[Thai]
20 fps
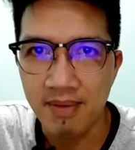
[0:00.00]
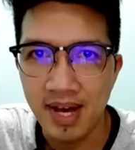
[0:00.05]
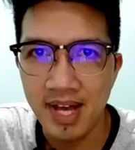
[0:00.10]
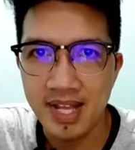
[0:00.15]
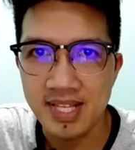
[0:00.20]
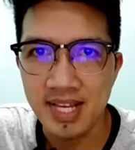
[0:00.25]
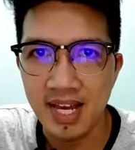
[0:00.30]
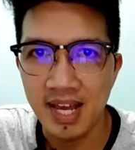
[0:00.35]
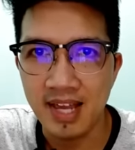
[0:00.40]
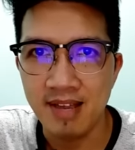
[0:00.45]
มารถ
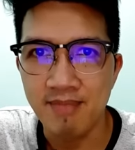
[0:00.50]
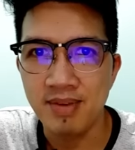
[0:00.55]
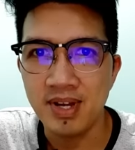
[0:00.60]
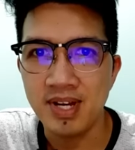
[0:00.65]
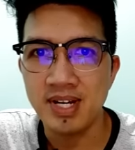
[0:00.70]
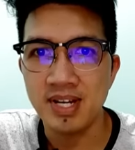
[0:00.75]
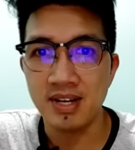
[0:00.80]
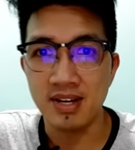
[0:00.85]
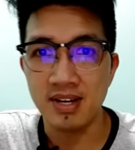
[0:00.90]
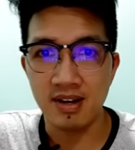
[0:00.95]
ใช้มือ
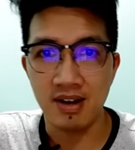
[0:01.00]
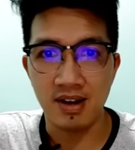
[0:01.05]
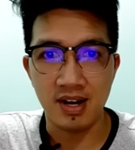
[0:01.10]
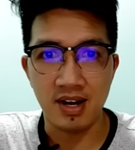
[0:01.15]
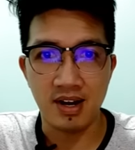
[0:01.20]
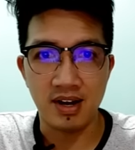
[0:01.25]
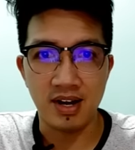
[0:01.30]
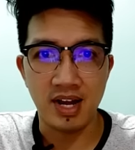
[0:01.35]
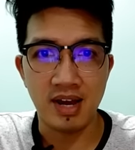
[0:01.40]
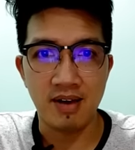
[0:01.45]
ถือของ
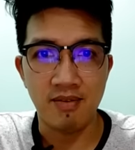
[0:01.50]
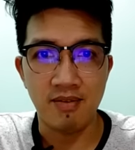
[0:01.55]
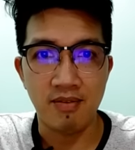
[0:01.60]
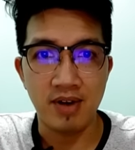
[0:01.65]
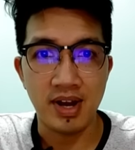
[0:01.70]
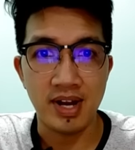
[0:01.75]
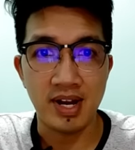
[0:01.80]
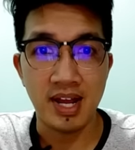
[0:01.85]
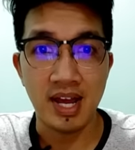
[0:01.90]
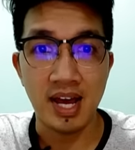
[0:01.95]
เรานะครับ
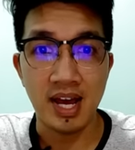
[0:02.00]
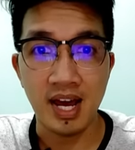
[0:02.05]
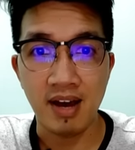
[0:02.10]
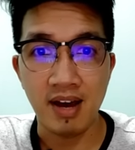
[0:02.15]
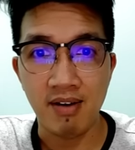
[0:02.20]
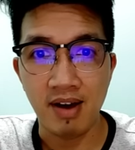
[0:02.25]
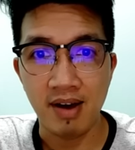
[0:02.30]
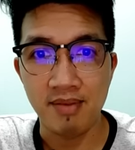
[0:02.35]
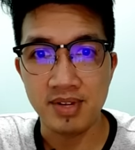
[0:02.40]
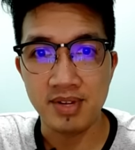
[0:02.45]
วัดค่า
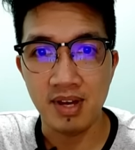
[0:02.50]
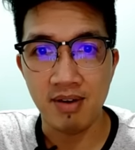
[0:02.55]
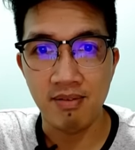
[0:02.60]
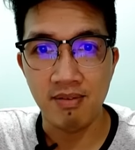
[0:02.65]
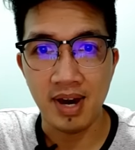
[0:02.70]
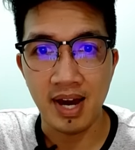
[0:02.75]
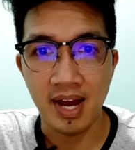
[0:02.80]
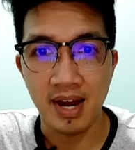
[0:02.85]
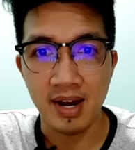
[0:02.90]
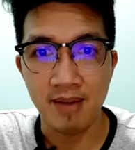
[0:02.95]
ความส
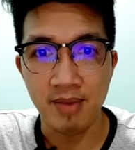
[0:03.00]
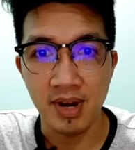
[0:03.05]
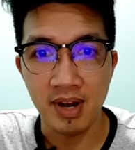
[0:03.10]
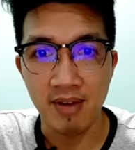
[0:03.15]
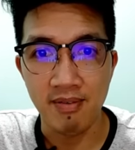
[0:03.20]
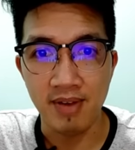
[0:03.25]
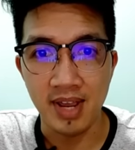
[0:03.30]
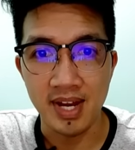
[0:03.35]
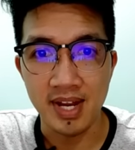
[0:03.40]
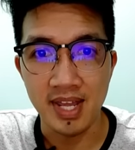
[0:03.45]
ว่างบริ
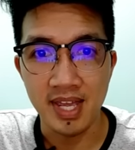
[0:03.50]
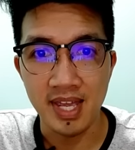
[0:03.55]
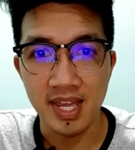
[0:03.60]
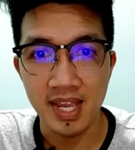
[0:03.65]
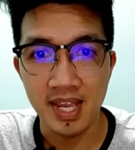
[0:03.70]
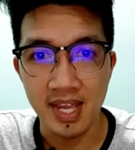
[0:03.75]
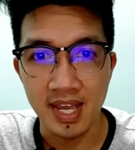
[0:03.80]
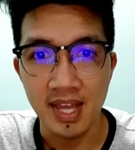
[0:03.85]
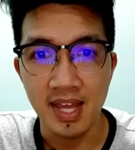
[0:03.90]
เวณที่